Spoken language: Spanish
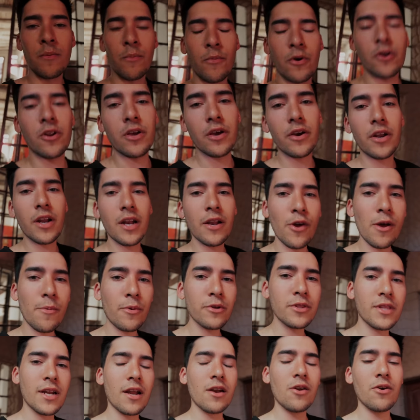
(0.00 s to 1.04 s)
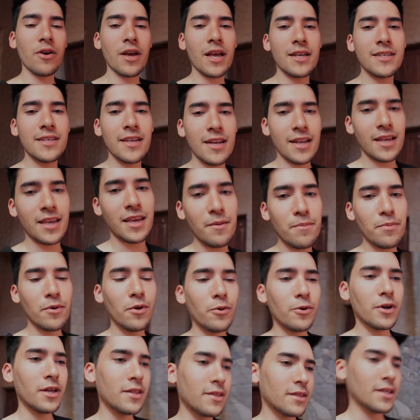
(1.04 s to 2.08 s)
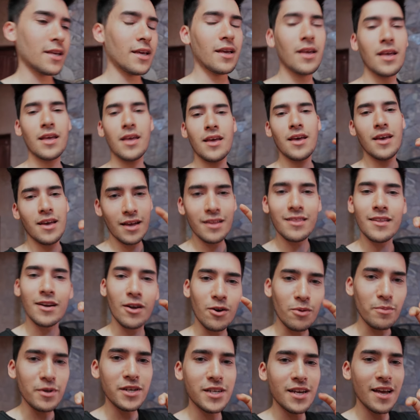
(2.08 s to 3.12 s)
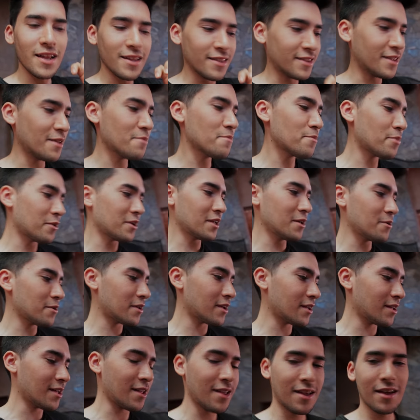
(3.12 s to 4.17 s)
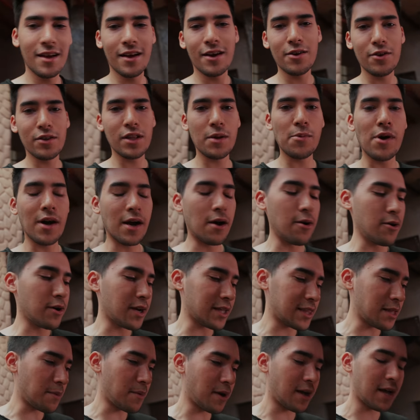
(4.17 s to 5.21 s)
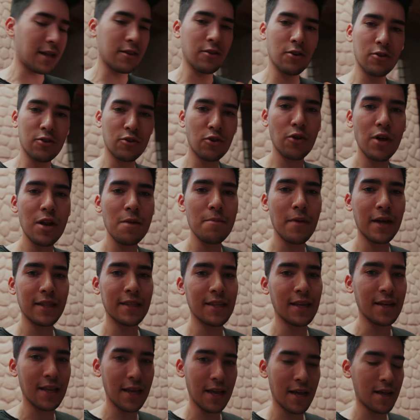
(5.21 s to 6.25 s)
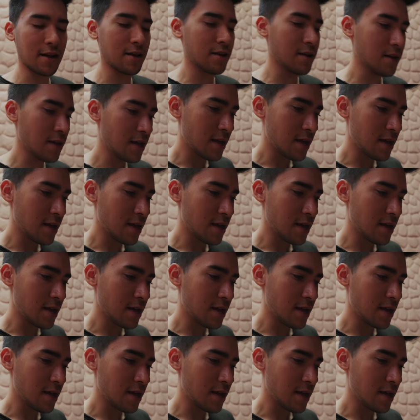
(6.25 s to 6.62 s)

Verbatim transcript: Bueno, y ahora les voy a mostrar lo que hace el equipo durante, entre comillas, el tiempo libre. Acá lo tenemos a que está bajando todo el material.